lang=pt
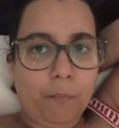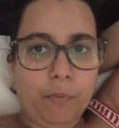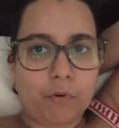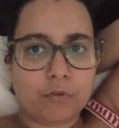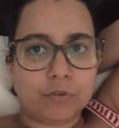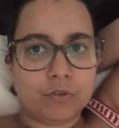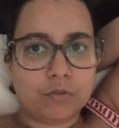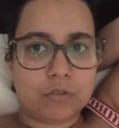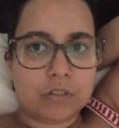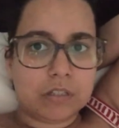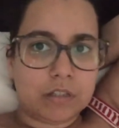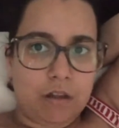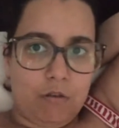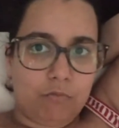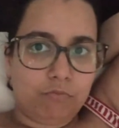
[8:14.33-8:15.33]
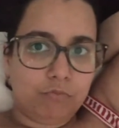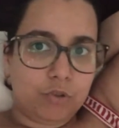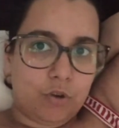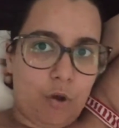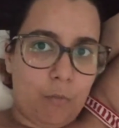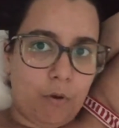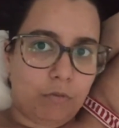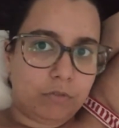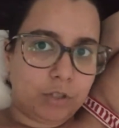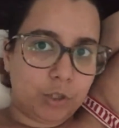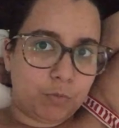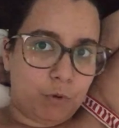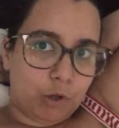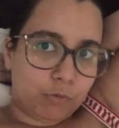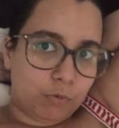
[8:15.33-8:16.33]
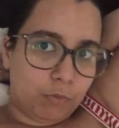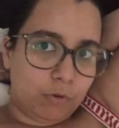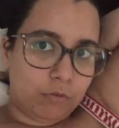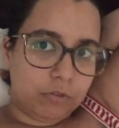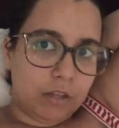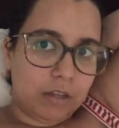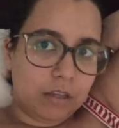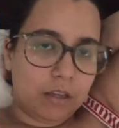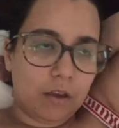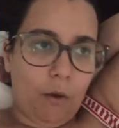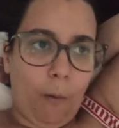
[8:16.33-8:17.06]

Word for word: um pouco de noção de como é o transporte público daqui.